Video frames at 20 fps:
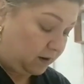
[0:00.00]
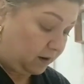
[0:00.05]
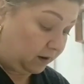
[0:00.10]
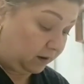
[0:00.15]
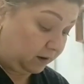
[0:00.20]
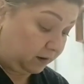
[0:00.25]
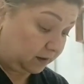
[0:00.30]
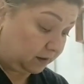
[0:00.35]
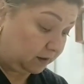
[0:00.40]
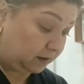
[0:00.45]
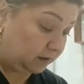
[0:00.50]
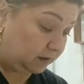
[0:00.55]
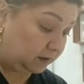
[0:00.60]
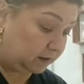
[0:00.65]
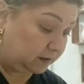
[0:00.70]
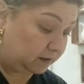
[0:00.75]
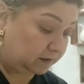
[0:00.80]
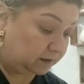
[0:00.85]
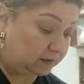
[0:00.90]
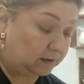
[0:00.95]
А
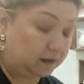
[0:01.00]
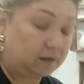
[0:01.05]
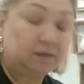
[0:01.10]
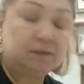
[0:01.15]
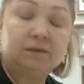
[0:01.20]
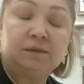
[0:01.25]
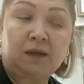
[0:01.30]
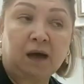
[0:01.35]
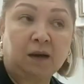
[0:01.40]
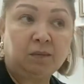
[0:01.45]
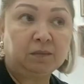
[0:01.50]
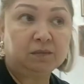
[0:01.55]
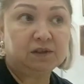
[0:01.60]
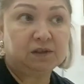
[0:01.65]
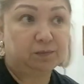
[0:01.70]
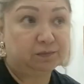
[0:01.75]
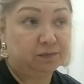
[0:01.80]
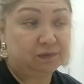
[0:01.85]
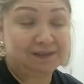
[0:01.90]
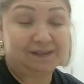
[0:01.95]
нам
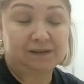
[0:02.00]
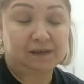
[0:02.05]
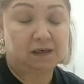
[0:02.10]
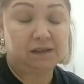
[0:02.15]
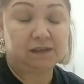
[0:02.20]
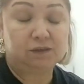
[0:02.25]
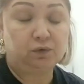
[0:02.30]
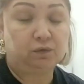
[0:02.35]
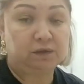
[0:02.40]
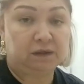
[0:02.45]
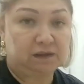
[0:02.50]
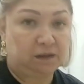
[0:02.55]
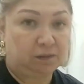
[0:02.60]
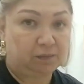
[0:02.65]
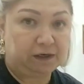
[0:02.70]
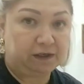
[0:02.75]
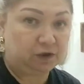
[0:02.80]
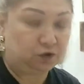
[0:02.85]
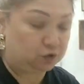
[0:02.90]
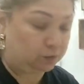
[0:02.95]
централизованное
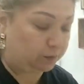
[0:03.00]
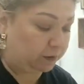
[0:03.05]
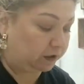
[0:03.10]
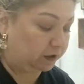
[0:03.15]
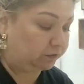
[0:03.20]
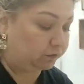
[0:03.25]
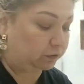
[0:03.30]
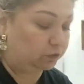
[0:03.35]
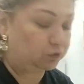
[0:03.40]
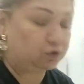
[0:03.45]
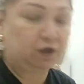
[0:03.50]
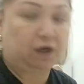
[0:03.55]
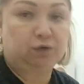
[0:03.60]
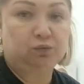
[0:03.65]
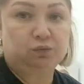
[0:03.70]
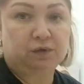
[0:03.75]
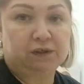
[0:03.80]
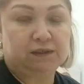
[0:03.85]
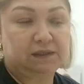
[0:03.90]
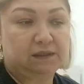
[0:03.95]
отопление еще пока не
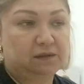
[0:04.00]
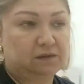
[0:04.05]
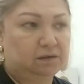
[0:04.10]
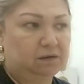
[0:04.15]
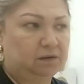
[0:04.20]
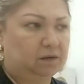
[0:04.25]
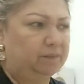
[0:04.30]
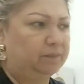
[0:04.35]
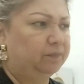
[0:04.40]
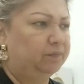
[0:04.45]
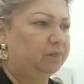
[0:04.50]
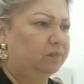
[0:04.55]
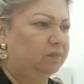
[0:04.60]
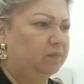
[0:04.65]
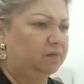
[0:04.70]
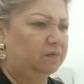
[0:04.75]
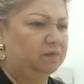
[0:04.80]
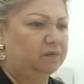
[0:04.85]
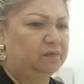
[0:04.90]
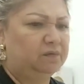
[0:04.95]
включают. У нас там
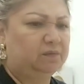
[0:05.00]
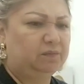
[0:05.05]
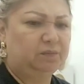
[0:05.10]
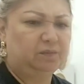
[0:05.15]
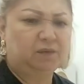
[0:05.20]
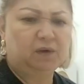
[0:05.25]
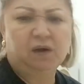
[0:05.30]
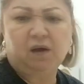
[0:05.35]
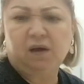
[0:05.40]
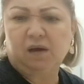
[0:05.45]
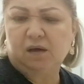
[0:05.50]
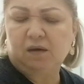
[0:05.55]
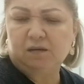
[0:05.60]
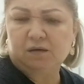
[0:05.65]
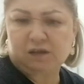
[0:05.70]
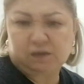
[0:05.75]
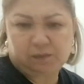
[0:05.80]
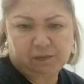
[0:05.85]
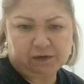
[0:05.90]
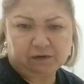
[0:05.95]

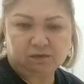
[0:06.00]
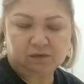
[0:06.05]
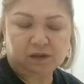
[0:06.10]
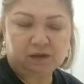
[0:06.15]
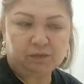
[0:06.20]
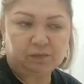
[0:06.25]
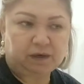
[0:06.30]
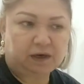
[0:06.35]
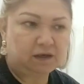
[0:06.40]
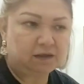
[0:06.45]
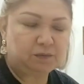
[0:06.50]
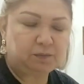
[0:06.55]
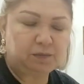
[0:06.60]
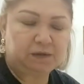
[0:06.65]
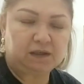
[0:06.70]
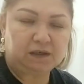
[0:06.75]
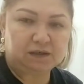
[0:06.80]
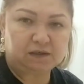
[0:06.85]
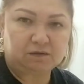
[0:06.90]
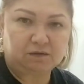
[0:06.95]
с 1 ноября или с
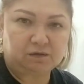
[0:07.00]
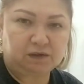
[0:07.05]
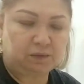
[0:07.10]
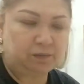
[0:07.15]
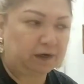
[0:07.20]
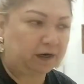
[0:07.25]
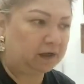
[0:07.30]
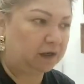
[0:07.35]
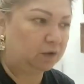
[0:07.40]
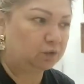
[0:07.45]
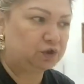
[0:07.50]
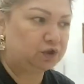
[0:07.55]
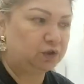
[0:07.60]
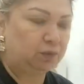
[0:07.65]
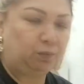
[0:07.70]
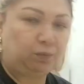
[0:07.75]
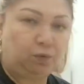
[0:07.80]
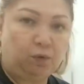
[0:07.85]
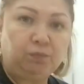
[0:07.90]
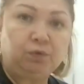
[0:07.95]
15 ноября, я уже не
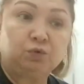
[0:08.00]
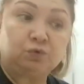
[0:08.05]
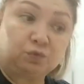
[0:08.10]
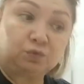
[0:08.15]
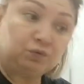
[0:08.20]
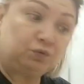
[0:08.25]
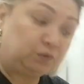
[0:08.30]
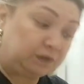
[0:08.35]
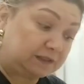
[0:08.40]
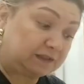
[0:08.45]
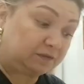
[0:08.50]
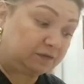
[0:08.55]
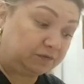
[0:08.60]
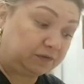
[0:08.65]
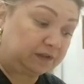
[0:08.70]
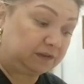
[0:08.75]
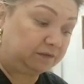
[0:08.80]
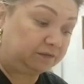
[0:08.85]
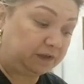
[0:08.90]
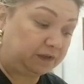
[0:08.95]
помню, но вот у нас в
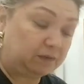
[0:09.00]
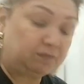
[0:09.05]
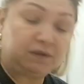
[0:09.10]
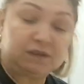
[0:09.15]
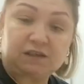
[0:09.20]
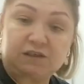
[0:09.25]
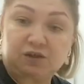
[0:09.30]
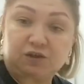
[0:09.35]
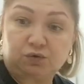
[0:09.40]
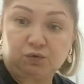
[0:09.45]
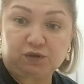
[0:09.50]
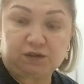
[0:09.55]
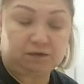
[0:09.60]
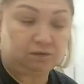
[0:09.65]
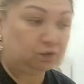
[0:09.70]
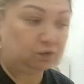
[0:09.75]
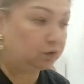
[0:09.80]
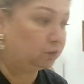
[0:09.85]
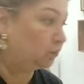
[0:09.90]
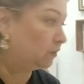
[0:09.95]
это время, если что,
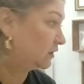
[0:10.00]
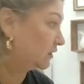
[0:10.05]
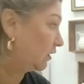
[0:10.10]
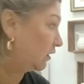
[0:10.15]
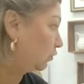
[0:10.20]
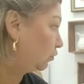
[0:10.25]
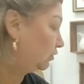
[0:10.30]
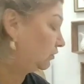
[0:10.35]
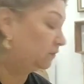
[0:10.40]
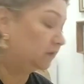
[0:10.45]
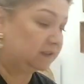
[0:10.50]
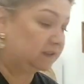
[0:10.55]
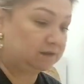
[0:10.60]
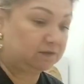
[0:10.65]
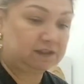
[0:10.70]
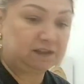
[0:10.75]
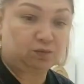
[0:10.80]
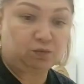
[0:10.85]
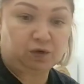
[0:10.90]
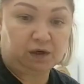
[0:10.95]
сегодня у нас какой,
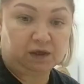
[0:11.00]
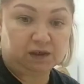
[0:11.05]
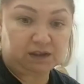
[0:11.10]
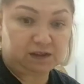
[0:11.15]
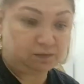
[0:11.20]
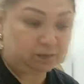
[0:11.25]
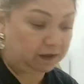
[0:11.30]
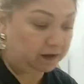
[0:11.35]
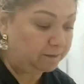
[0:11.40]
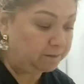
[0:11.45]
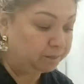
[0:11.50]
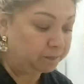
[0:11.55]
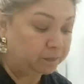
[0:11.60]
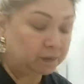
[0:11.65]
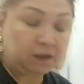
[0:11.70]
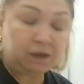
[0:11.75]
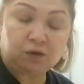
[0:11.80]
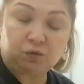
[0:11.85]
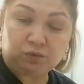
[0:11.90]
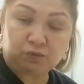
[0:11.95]
28 октября,
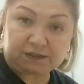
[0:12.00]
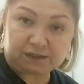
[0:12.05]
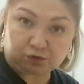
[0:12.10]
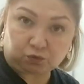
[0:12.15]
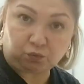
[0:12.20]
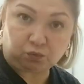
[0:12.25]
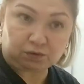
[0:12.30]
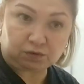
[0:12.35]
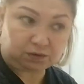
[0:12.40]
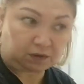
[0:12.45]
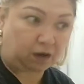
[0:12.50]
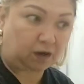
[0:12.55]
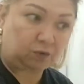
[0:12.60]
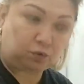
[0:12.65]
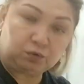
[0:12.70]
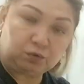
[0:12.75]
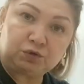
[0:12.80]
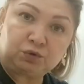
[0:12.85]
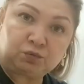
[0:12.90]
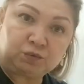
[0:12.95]
у нас холодно, а
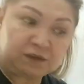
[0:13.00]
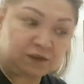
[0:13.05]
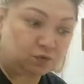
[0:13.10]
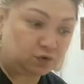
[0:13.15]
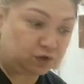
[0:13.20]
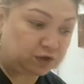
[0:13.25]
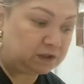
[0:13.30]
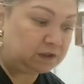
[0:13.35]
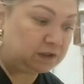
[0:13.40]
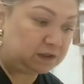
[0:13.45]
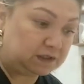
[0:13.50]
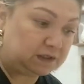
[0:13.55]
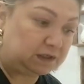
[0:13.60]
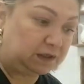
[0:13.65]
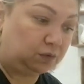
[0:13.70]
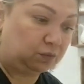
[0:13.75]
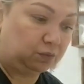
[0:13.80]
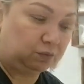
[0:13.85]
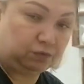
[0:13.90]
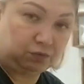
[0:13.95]
холодно у нас уже
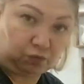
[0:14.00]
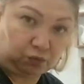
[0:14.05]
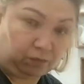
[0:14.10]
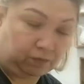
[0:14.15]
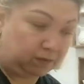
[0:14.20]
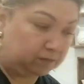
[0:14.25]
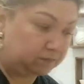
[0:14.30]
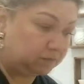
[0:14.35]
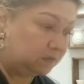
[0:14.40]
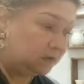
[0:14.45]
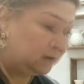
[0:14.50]
неделю дома.